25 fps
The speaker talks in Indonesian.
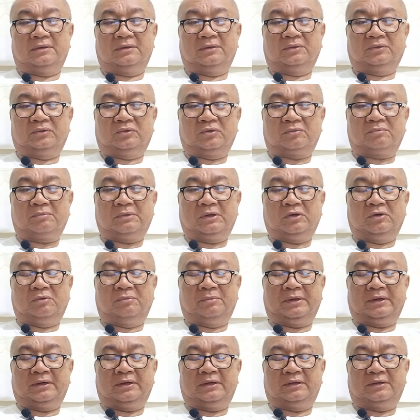Untuk
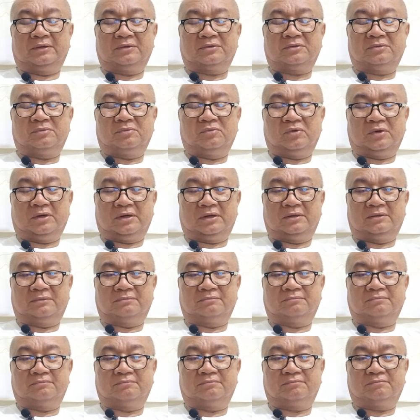makluman kita semua,
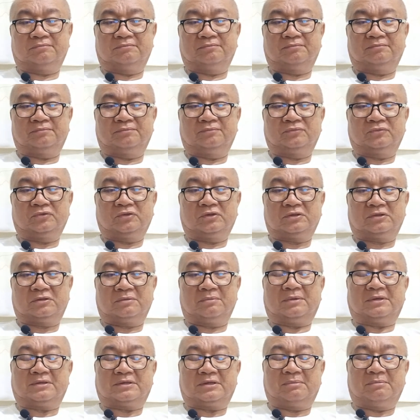
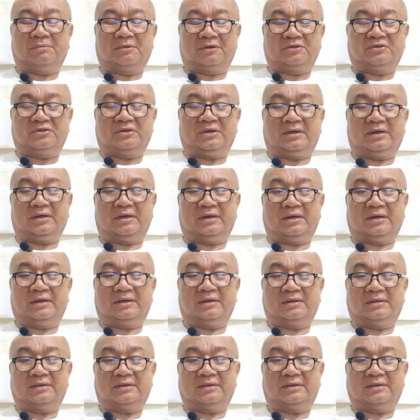semasa berjaya.